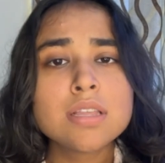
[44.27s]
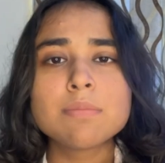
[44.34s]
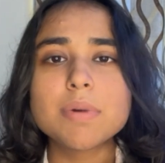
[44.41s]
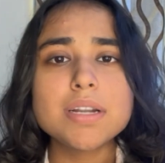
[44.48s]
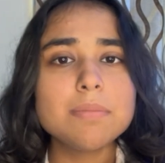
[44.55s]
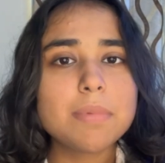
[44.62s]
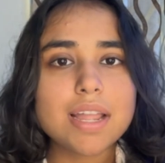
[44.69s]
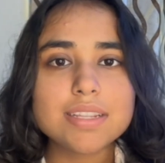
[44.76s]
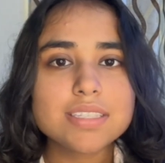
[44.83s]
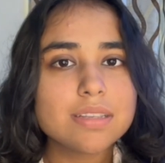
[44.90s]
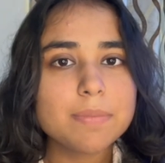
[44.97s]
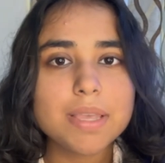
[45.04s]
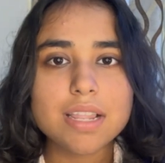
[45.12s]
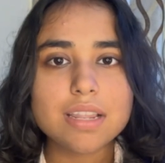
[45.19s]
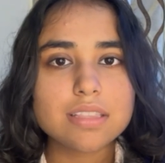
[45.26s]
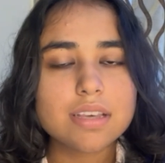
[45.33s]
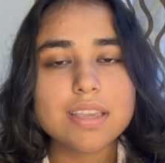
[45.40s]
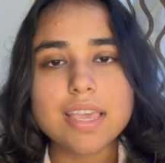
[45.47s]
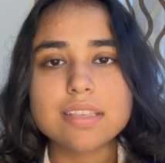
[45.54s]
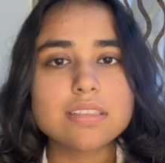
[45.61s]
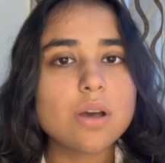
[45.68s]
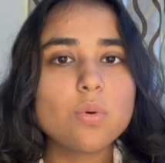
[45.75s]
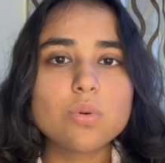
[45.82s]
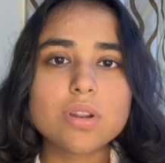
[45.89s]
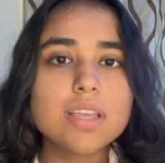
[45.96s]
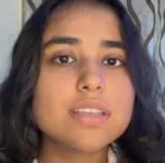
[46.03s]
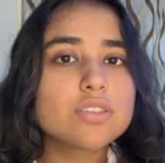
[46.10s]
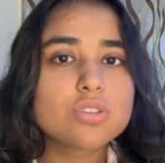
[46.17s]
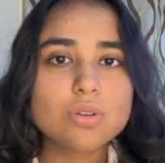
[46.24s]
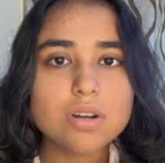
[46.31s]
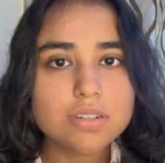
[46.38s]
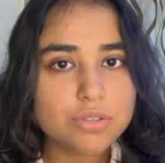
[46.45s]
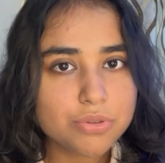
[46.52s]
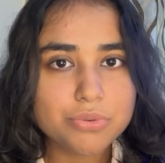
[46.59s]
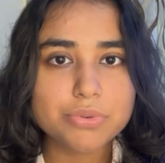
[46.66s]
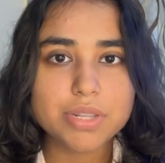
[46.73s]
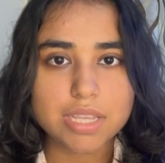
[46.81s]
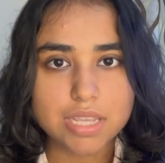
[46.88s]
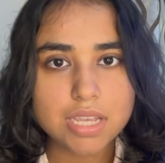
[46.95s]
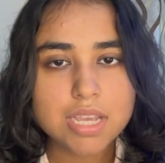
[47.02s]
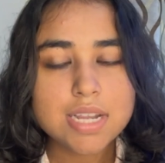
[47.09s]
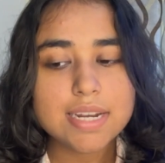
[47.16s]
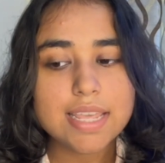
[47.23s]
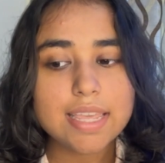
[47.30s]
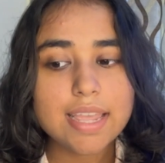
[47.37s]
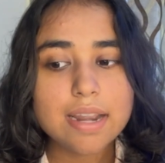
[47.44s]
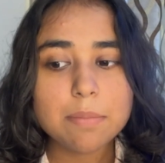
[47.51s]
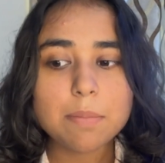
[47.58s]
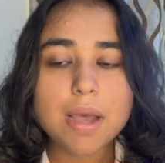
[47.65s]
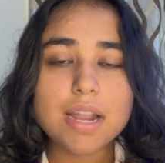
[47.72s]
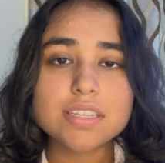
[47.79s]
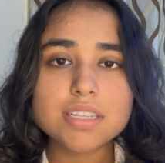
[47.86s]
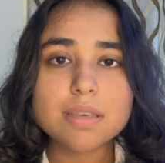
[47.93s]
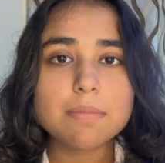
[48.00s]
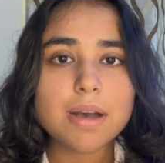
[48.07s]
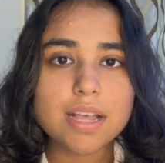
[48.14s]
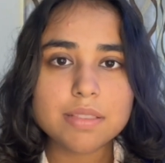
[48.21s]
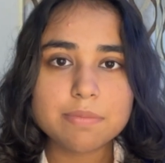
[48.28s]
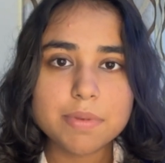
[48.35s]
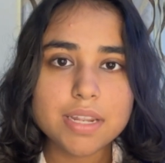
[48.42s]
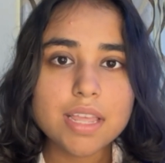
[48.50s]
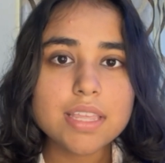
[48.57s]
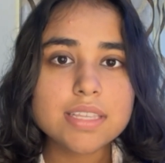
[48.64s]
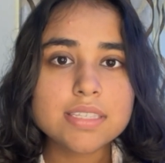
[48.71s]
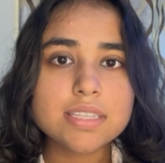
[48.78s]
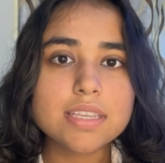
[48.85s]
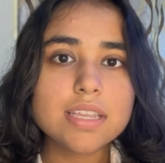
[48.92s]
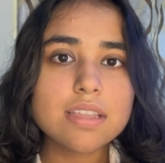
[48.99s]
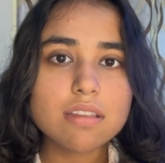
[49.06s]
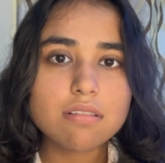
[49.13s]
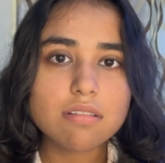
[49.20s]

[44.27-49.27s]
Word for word: बट मार्च से पहले तक ऐसा होना इज़ नॉट ज़रूरी ठीक है एंड मार्च के बाद भी ना इसकी